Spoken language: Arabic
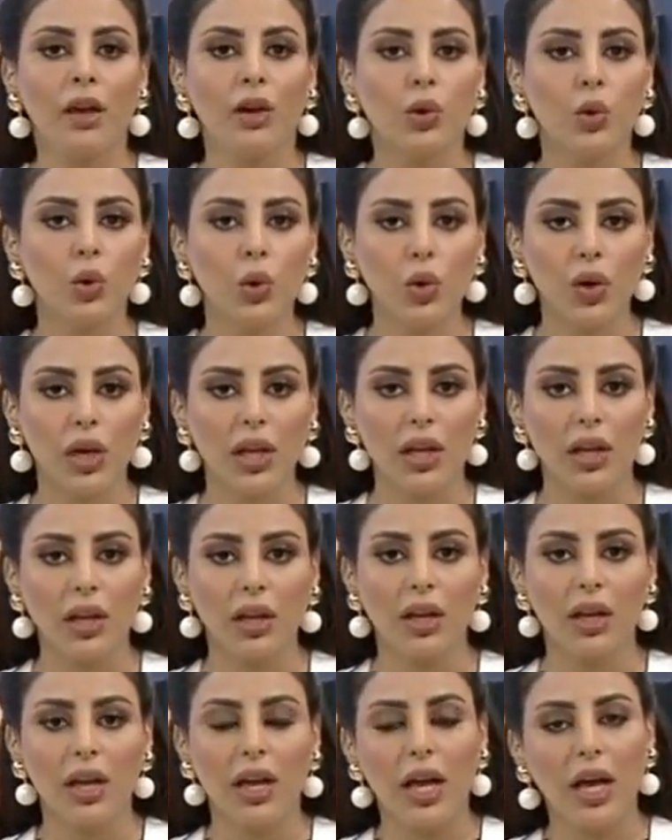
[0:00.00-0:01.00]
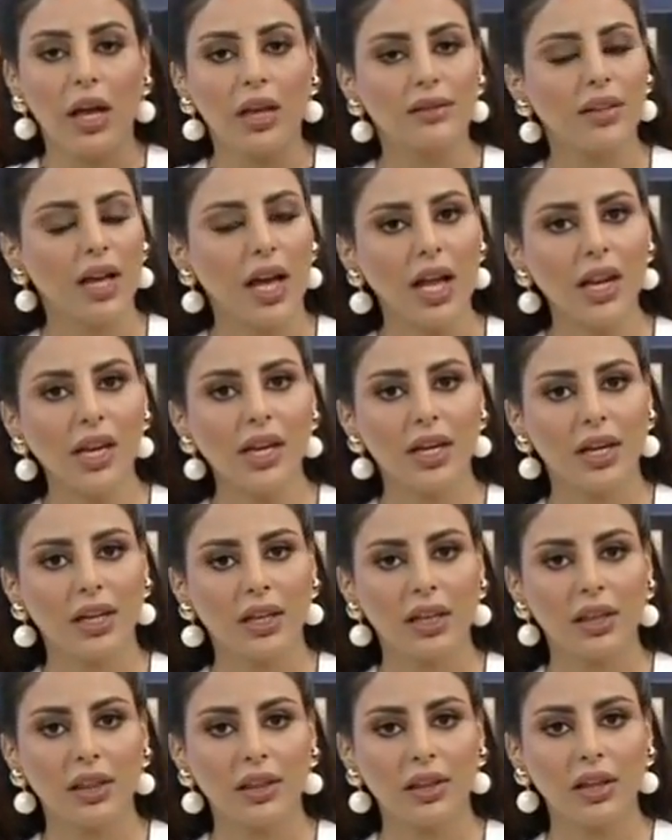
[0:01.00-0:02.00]
جوجل سهلنا
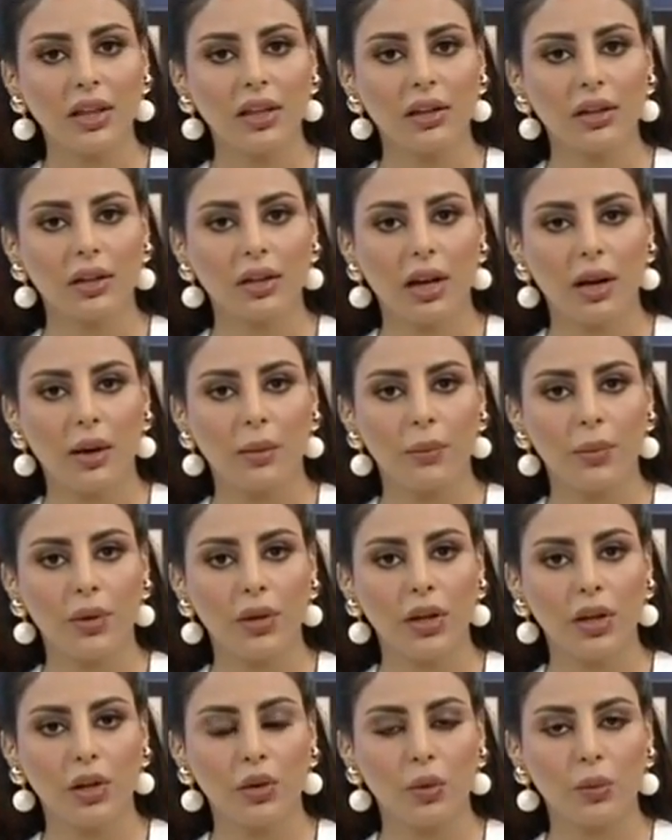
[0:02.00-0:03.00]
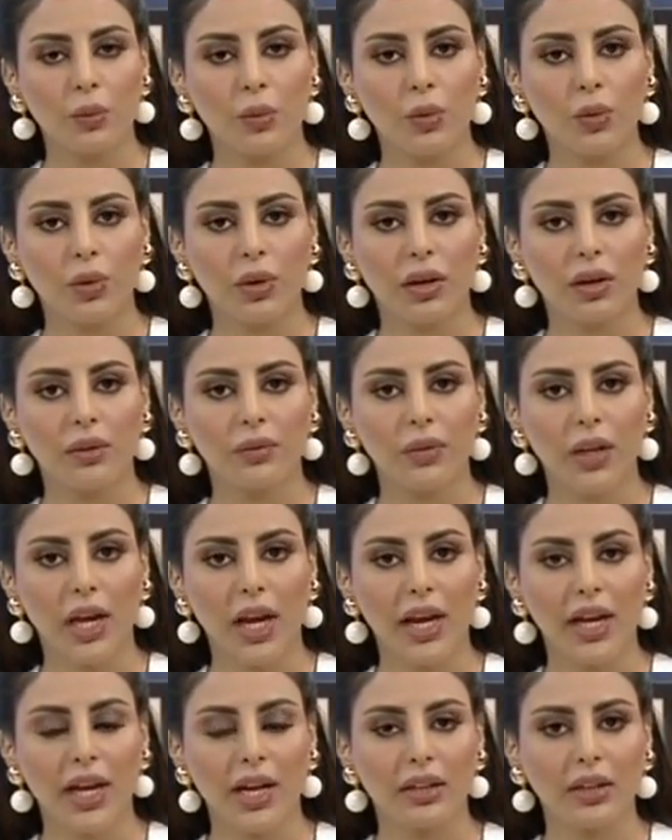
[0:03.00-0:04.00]
الكثير من الأمور في
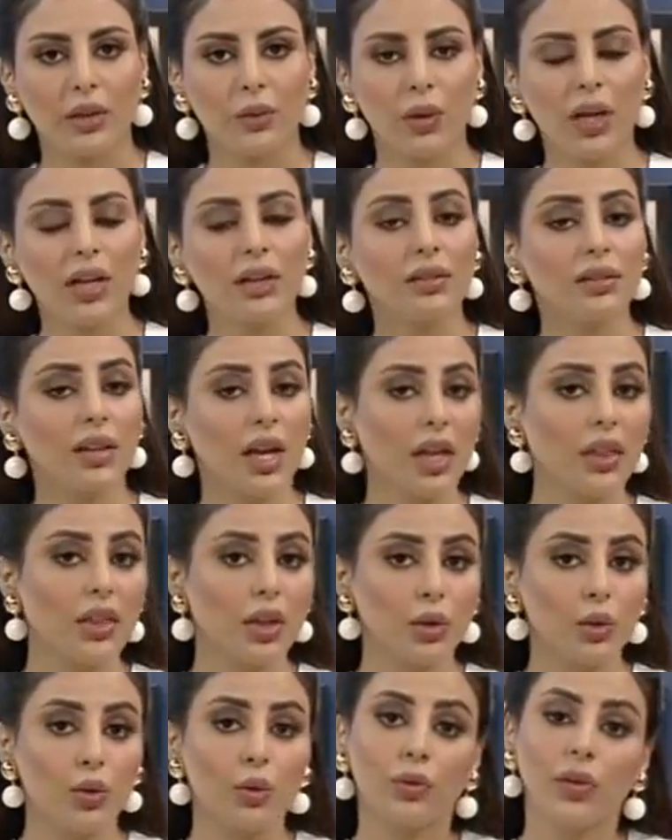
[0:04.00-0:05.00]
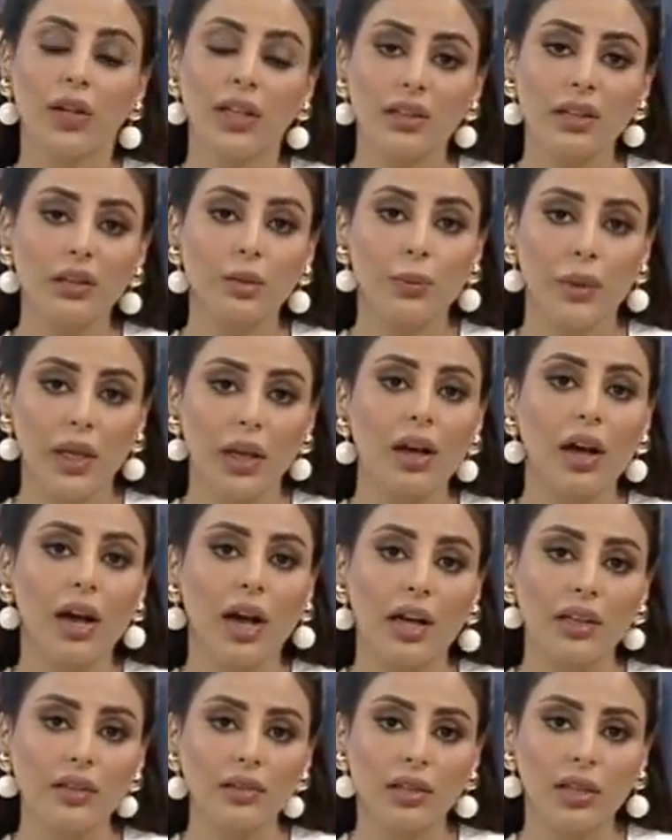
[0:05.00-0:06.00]
حياتنا ولا ننسى أيضا أنه في
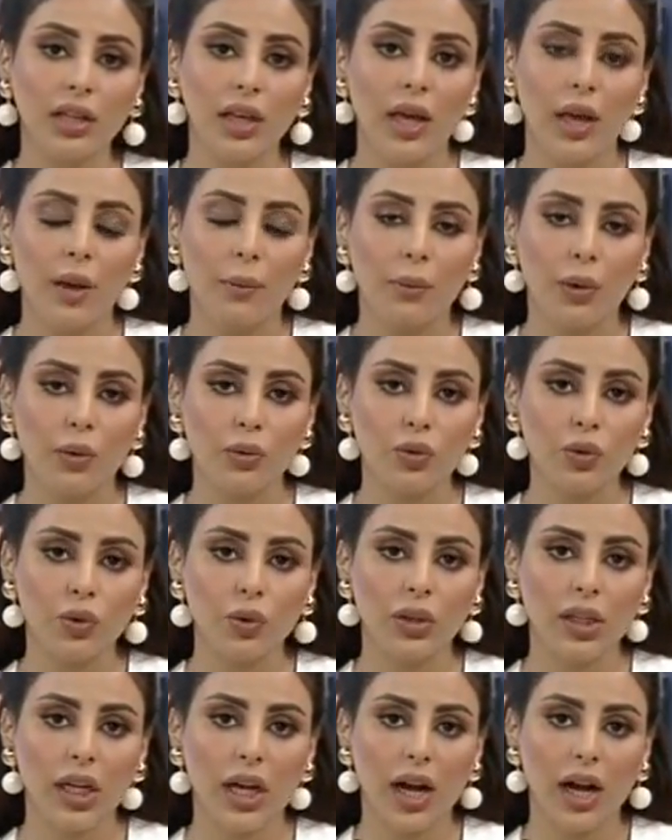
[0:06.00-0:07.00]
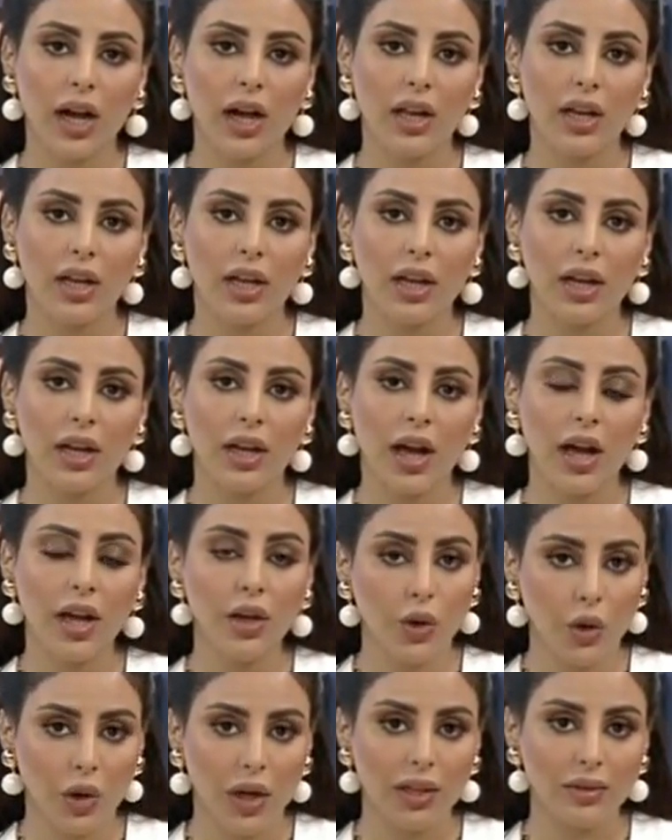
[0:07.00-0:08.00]
تطبيقات موجودة على
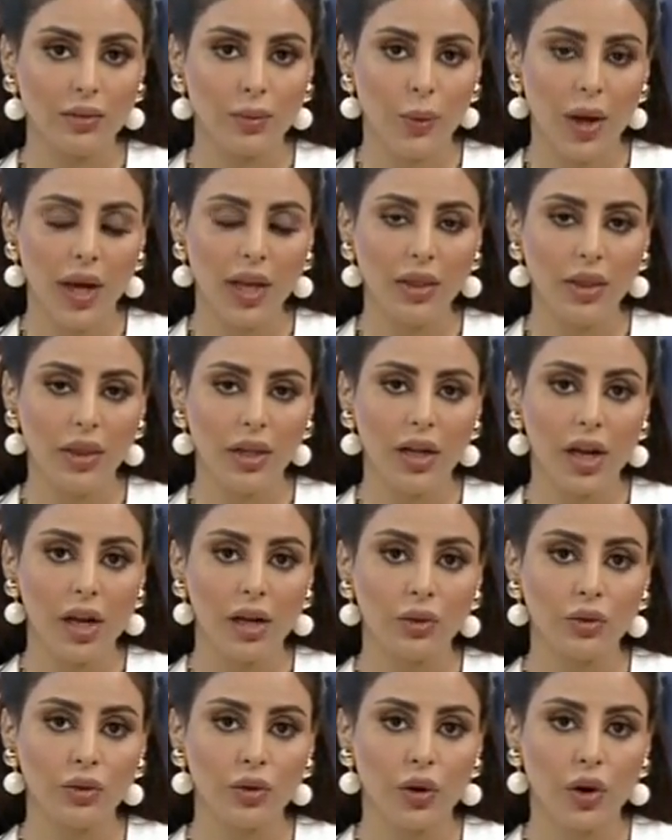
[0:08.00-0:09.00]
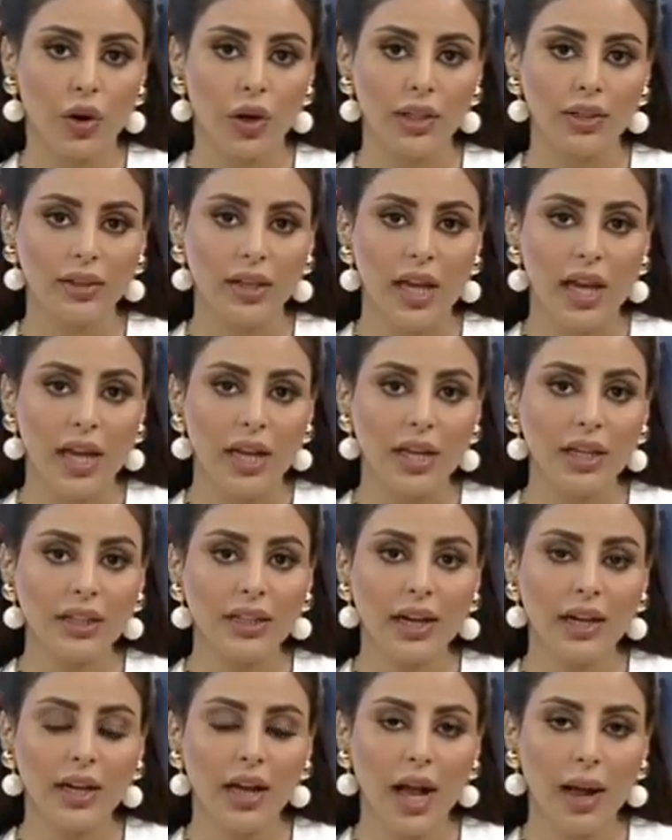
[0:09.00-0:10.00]
الاي او اس وأيضا الاندرويد
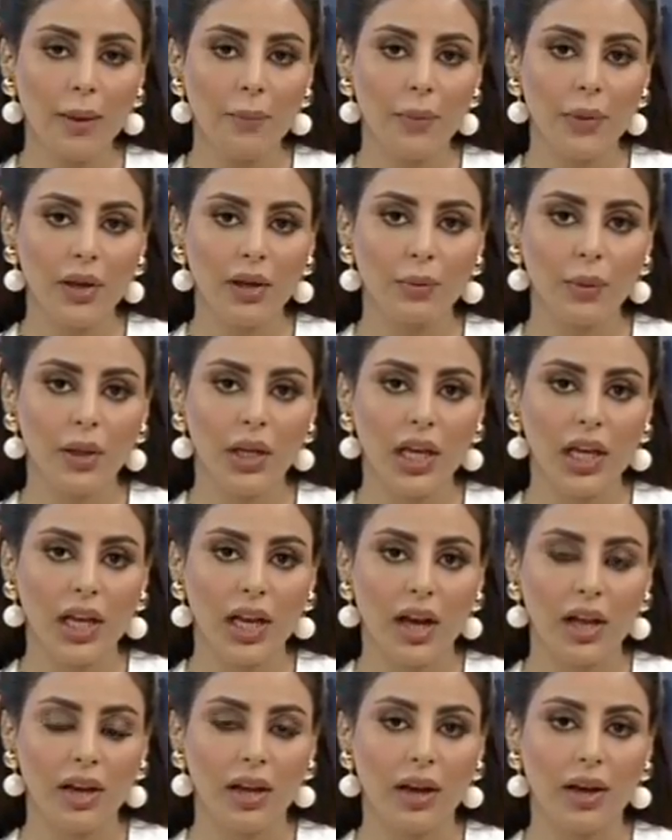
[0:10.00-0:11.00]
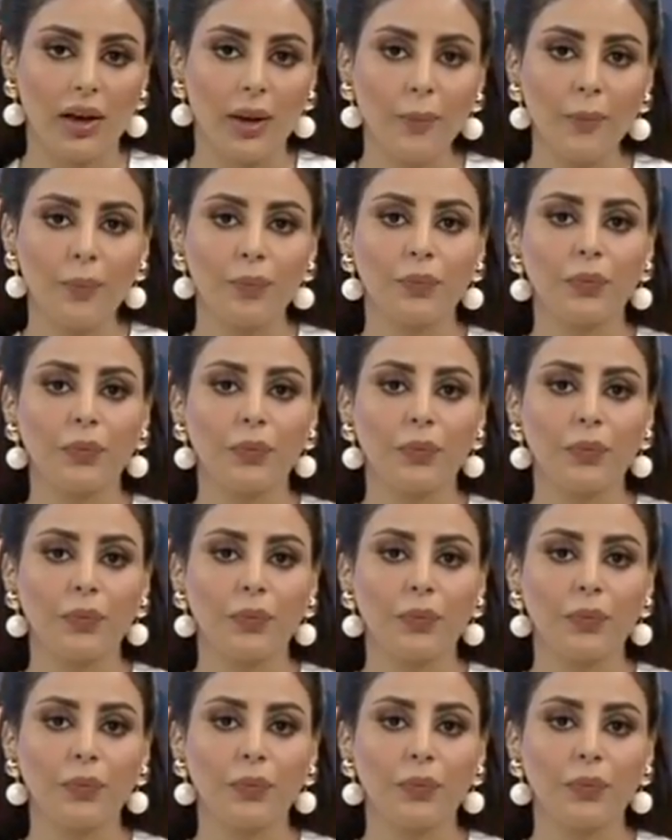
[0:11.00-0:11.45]
نقدر نحمل من خلالها